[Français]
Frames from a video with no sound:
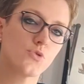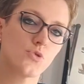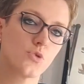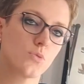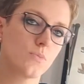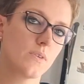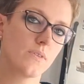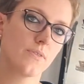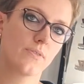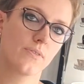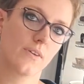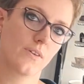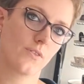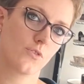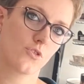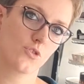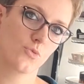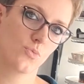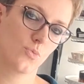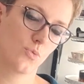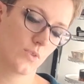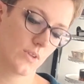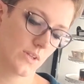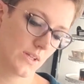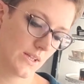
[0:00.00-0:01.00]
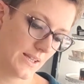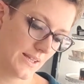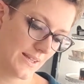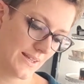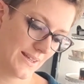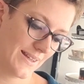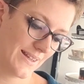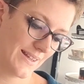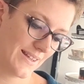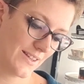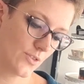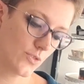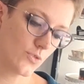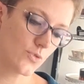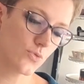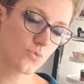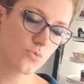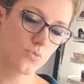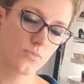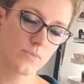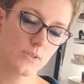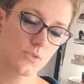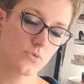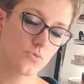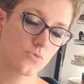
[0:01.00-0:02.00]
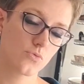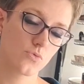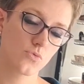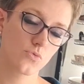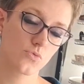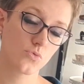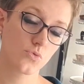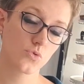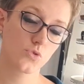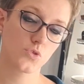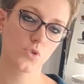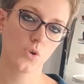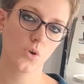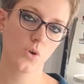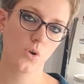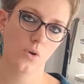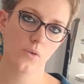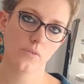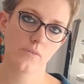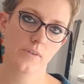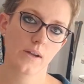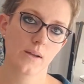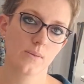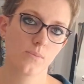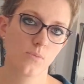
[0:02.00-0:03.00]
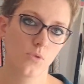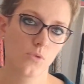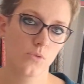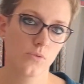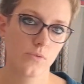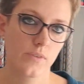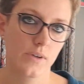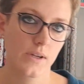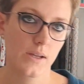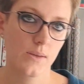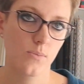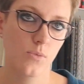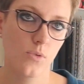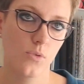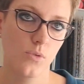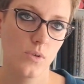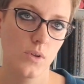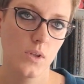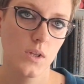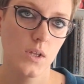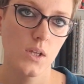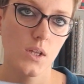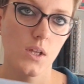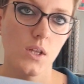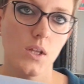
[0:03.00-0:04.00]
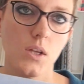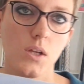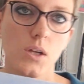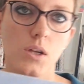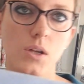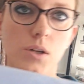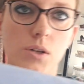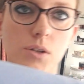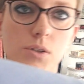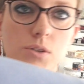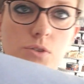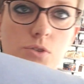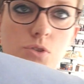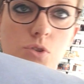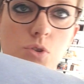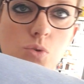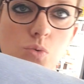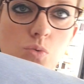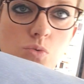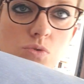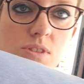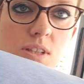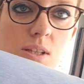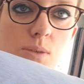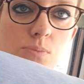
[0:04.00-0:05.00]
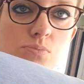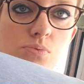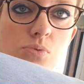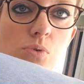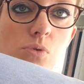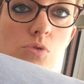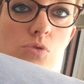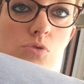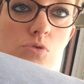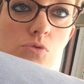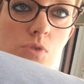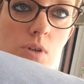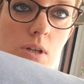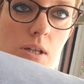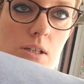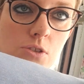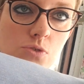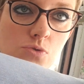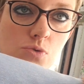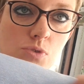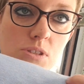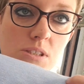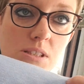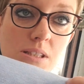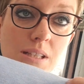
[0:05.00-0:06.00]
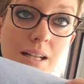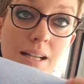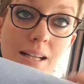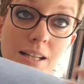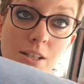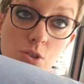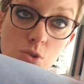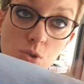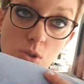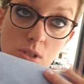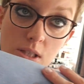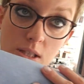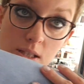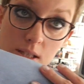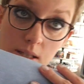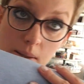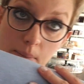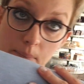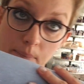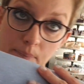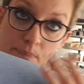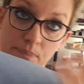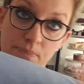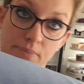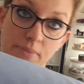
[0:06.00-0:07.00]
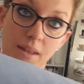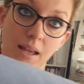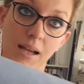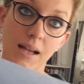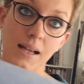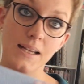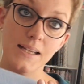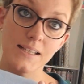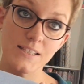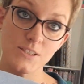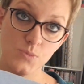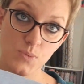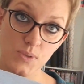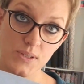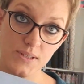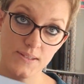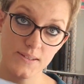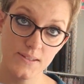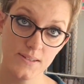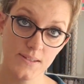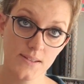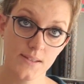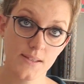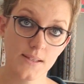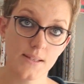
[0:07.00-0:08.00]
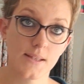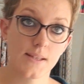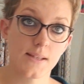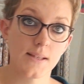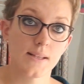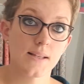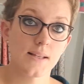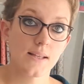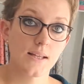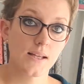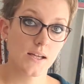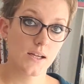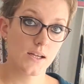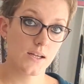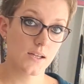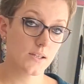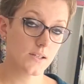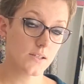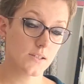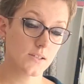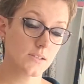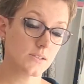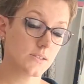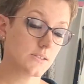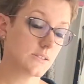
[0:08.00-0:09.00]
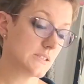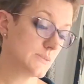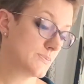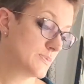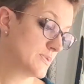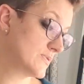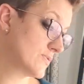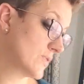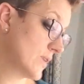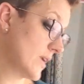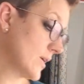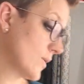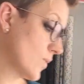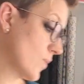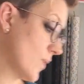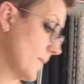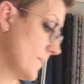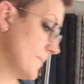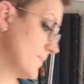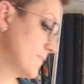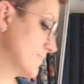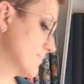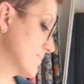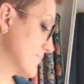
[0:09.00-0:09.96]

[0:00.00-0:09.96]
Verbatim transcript: chaud, mais franchement, il est, il est doux, mais d'une douceur, vraiment, vraiment. je conseille pour, voilà, je vous dis, les jogging, les sweats. et puis voilà quoi.